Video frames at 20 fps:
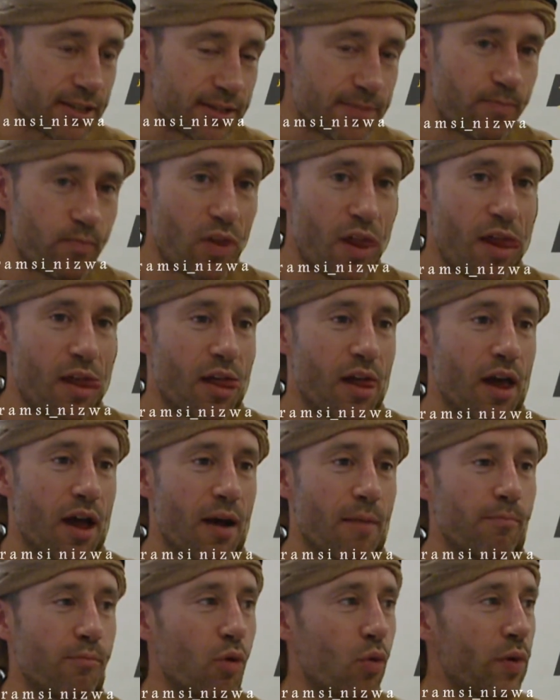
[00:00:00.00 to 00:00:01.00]
الفكرة
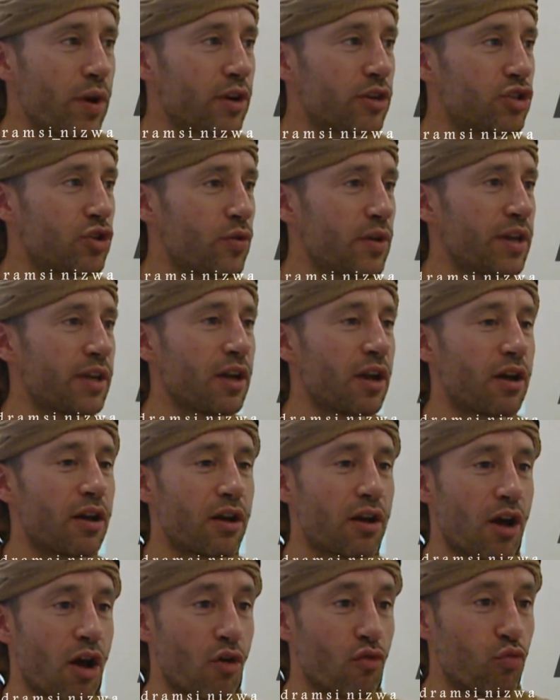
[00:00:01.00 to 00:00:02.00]
هي أنني لست
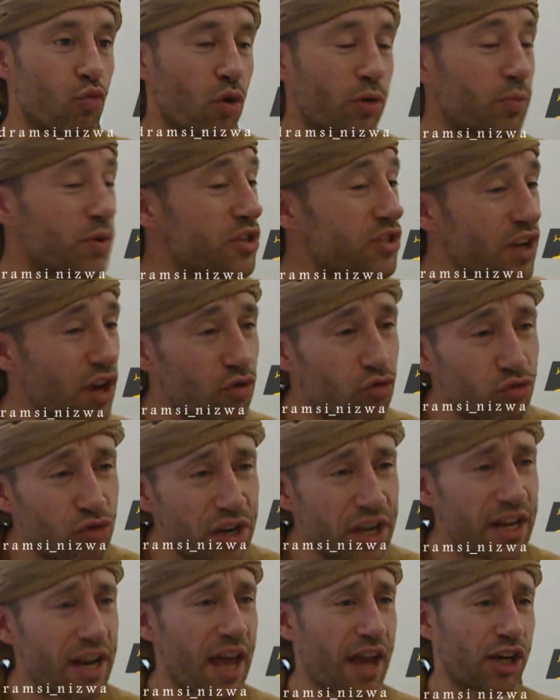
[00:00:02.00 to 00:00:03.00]
الرحالة ثيسيجر
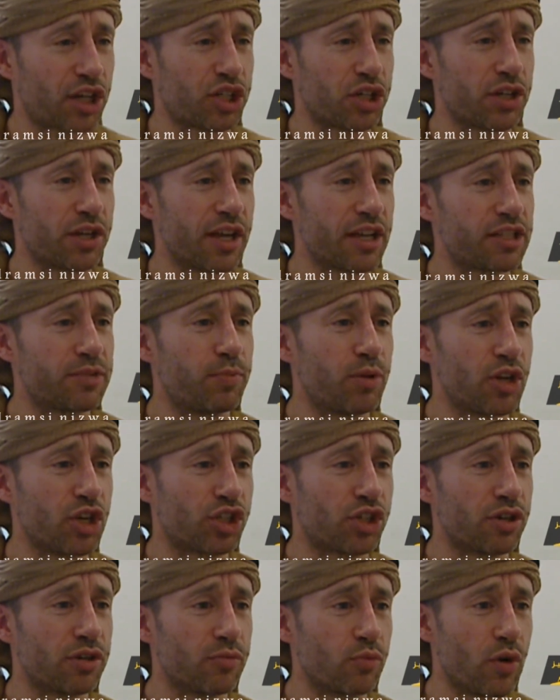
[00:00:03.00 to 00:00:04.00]
ولا مبارك
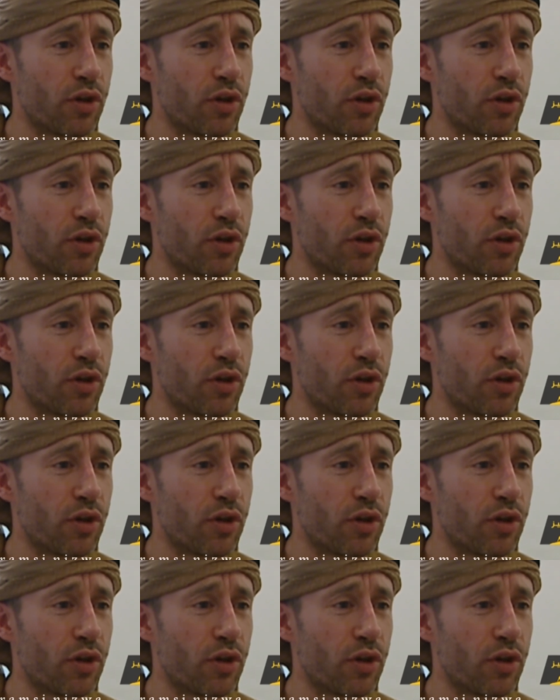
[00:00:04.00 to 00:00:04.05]
باللندن